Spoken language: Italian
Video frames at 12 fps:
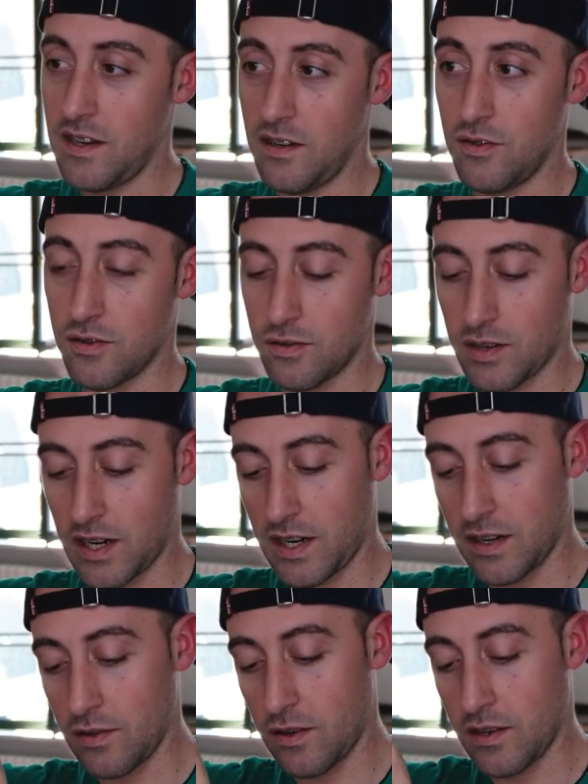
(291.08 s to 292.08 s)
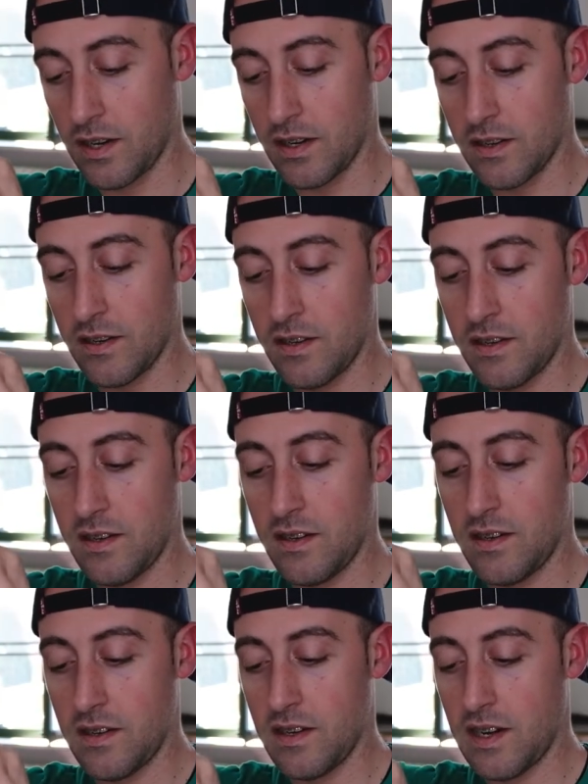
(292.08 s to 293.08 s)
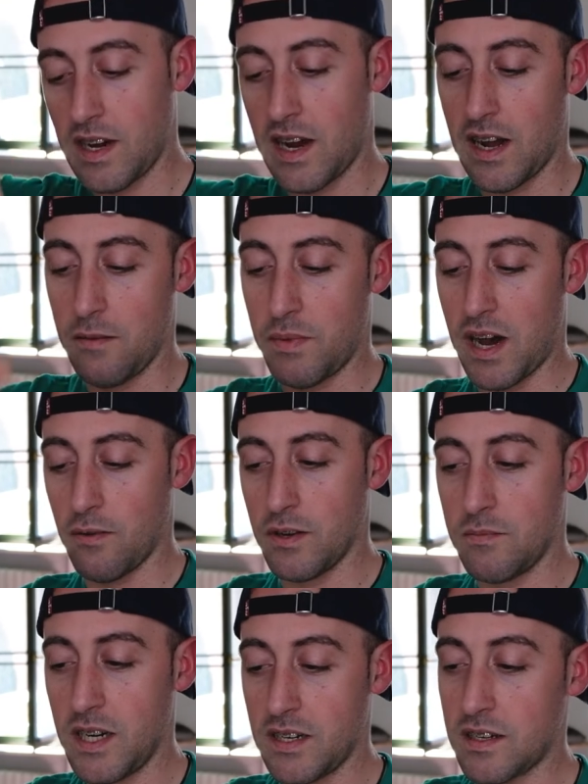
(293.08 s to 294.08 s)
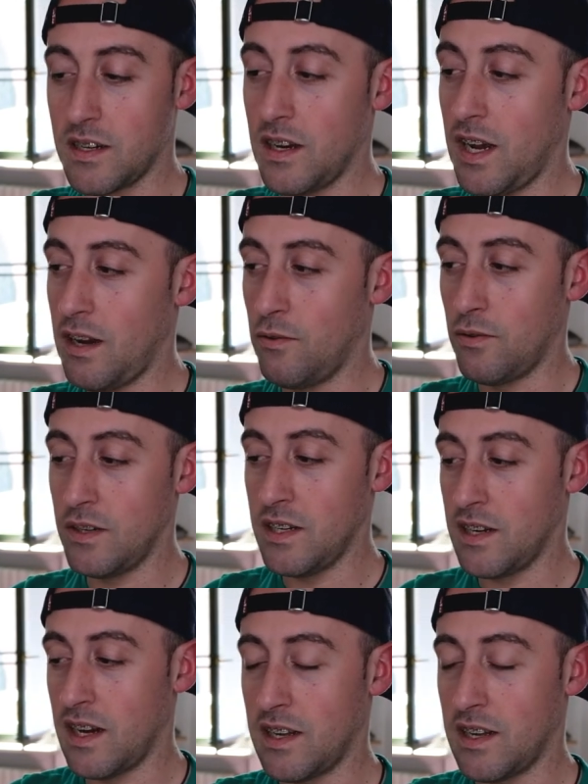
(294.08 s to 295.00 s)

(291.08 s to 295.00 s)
il nostro caricatore al power bank e lui